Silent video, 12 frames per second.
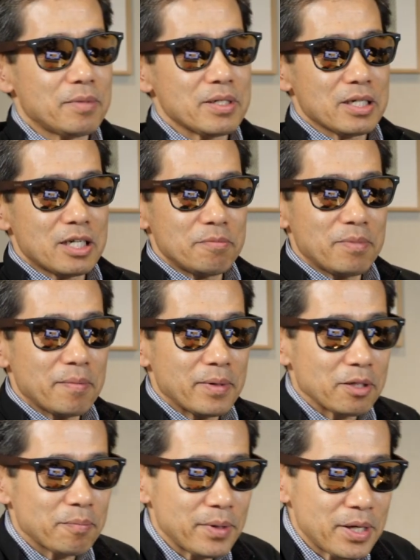まず
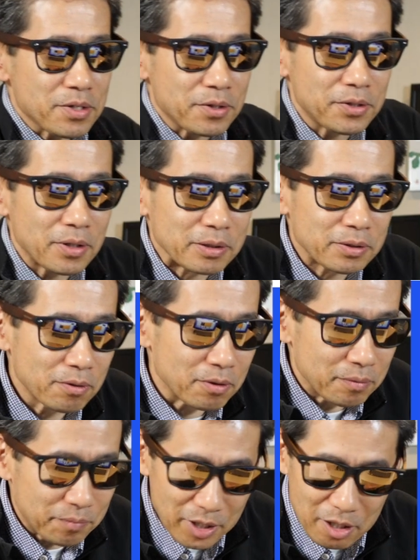アリババのページを開く
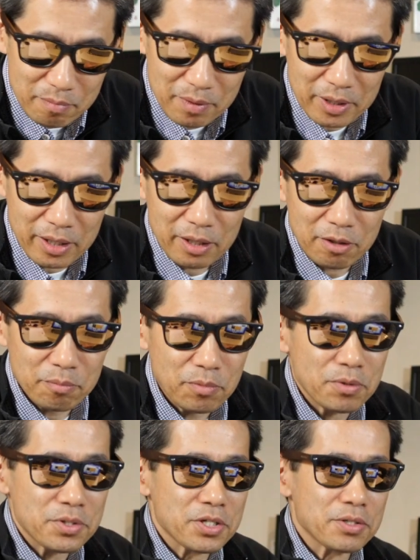と、今、
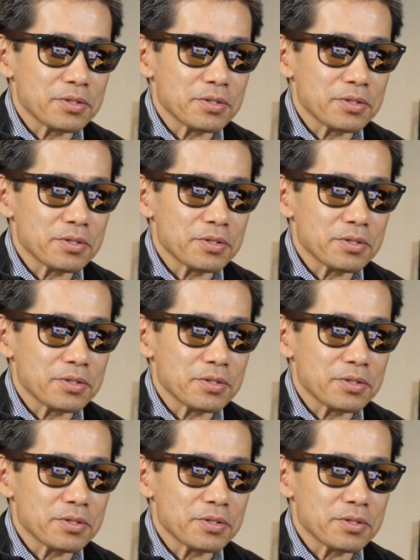もうす